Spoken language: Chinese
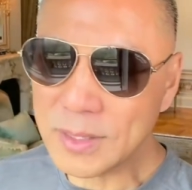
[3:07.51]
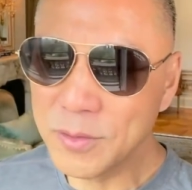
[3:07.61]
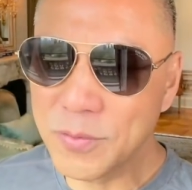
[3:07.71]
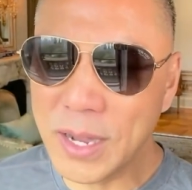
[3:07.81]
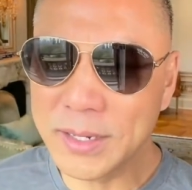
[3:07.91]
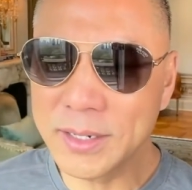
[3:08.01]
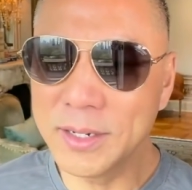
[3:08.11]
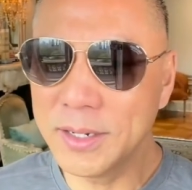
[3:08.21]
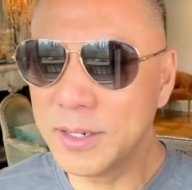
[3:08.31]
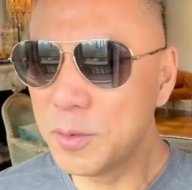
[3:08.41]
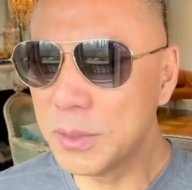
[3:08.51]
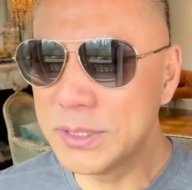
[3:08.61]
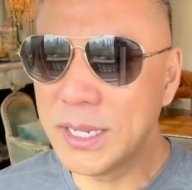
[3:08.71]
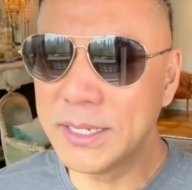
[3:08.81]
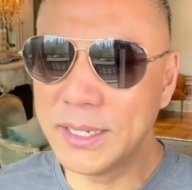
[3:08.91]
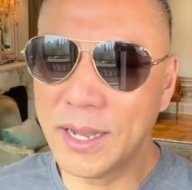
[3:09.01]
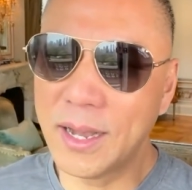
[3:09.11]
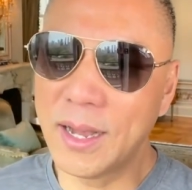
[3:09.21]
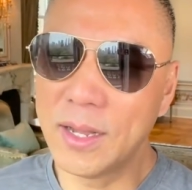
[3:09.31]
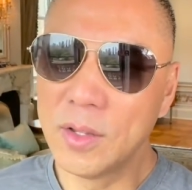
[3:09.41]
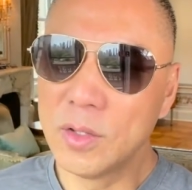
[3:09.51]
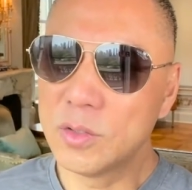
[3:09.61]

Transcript: 发这个火箭一样啊，